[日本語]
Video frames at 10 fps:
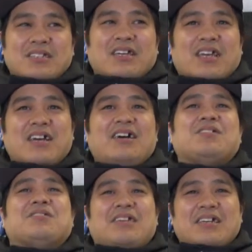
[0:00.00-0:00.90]
先があ
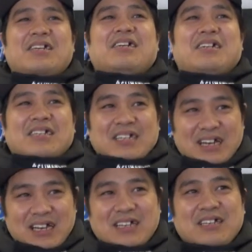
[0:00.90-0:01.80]
るんでそうですね、
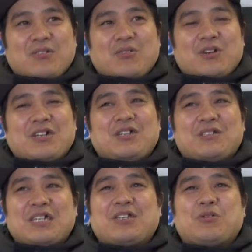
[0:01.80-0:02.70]
はい、これから
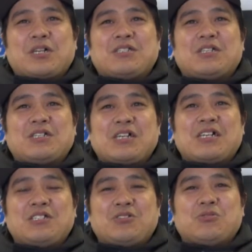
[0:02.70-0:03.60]
先の活躍が
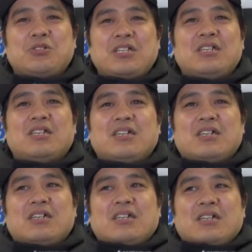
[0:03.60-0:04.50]
非常に
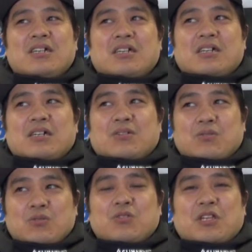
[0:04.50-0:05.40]

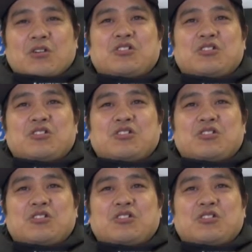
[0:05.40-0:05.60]
本当に楽